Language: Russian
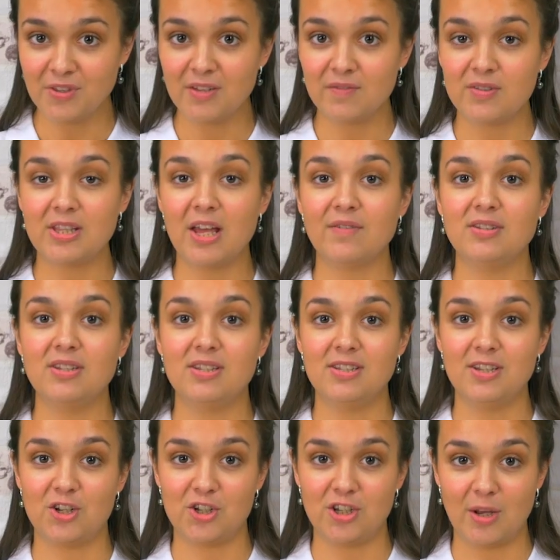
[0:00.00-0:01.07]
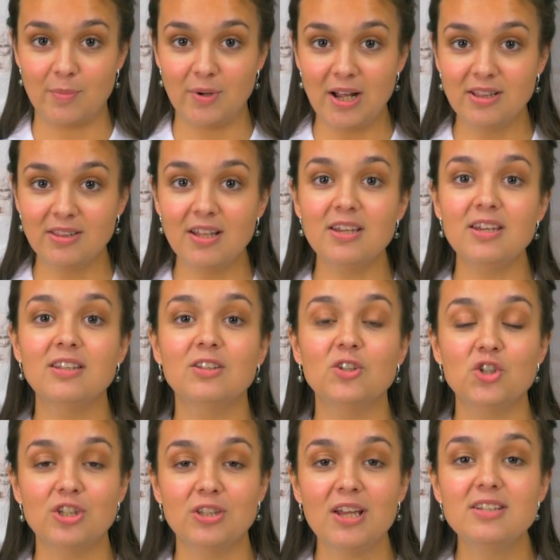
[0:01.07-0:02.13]
вставьте стержень обратно и
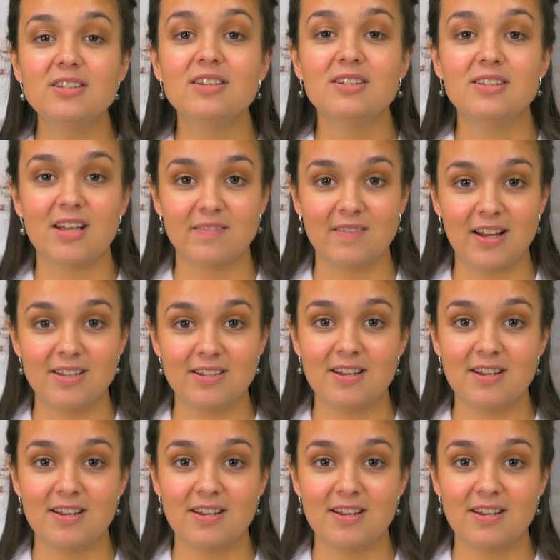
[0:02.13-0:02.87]
начинайте рисовать.